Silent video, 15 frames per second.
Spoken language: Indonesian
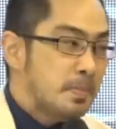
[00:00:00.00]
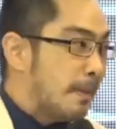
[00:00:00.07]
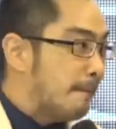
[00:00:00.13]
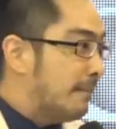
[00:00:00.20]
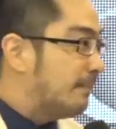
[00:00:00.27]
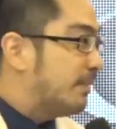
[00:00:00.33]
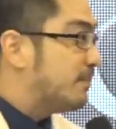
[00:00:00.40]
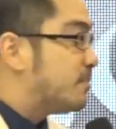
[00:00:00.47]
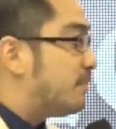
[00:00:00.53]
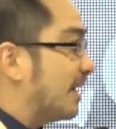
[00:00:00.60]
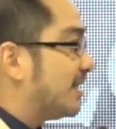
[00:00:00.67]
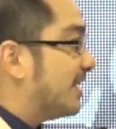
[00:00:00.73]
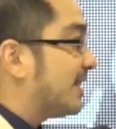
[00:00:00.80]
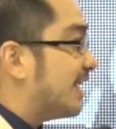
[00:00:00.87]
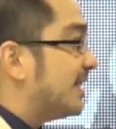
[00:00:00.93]
Bapak
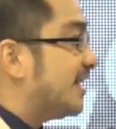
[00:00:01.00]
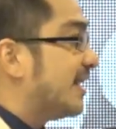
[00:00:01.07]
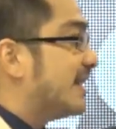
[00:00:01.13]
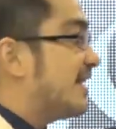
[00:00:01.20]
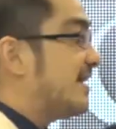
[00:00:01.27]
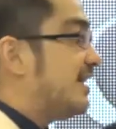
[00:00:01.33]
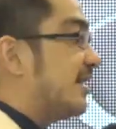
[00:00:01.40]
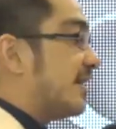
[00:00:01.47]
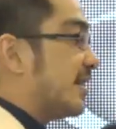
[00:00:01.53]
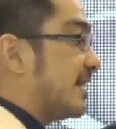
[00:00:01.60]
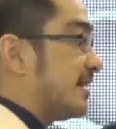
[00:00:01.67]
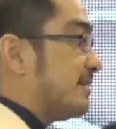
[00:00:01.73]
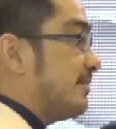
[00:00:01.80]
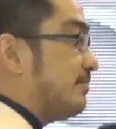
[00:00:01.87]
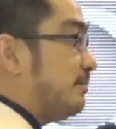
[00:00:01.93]
Bupatinya tanya gini,
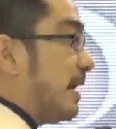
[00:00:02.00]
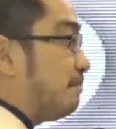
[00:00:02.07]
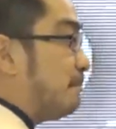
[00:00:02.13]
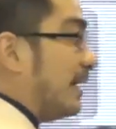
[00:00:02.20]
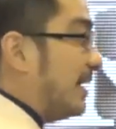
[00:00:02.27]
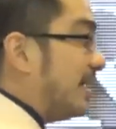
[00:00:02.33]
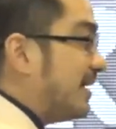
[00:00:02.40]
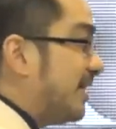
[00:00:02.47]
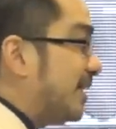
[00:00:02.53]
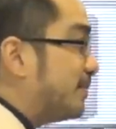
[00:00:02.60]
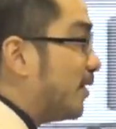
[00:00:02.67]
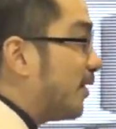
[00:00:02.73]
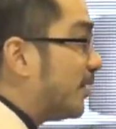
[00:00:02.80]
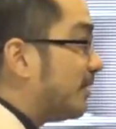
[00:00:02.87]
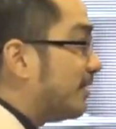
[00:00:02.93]
Bapak ini
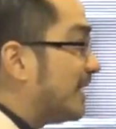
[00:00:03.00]
mau